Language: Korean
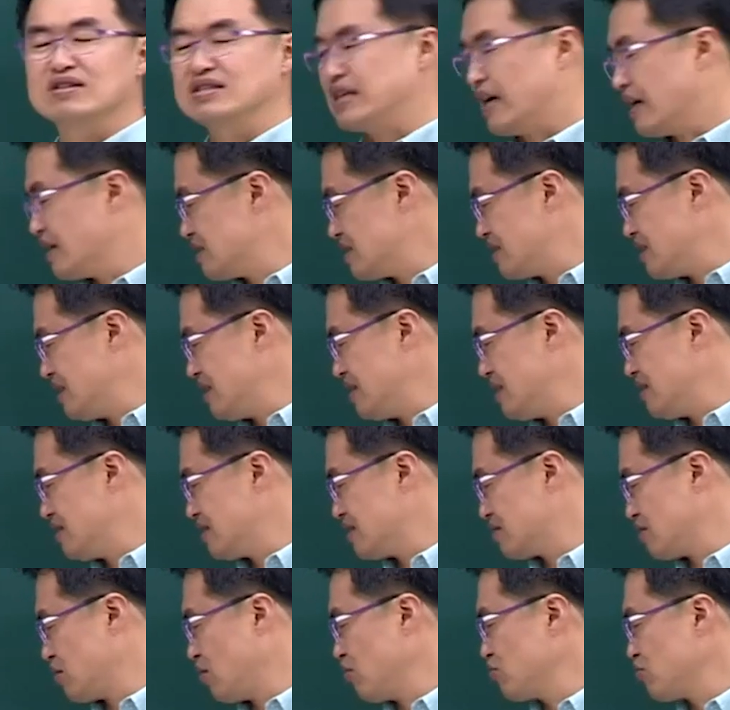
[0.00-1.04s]
장씨
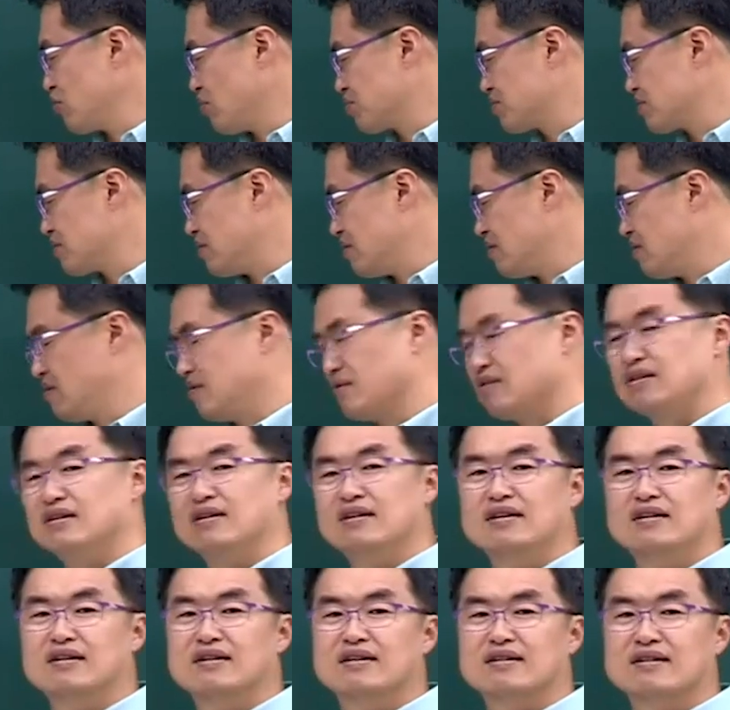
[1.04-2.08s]
성도 없어.
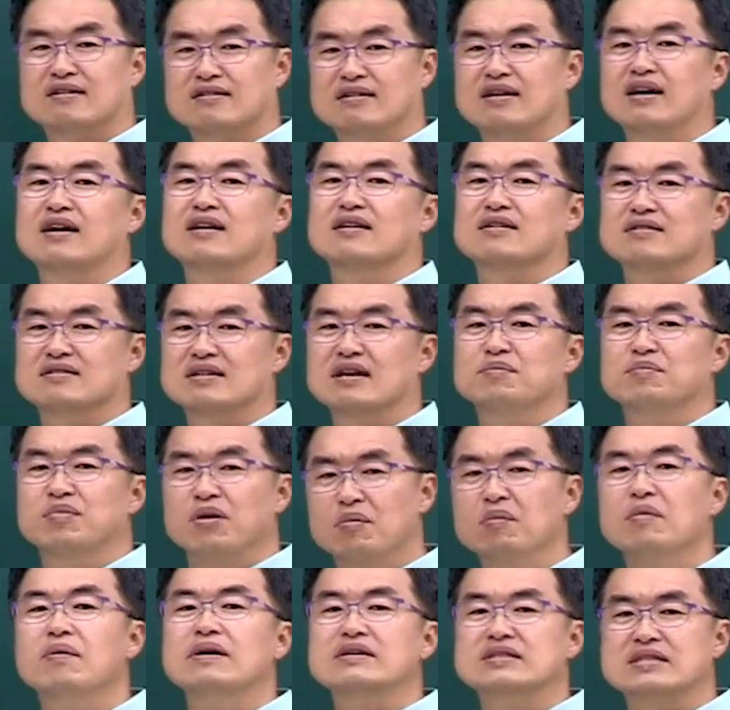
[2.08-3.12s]
그냥 그냥
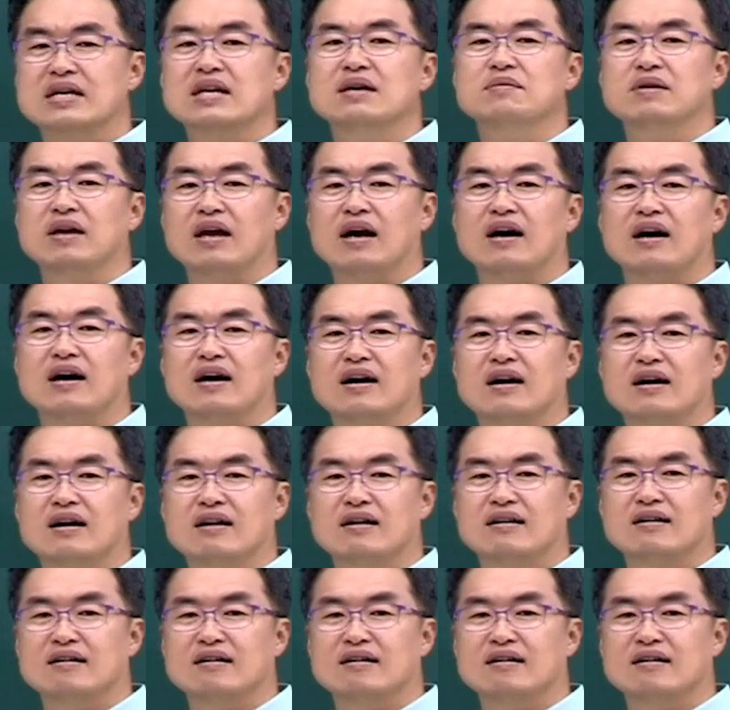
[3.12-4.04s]
평범한 사람이야.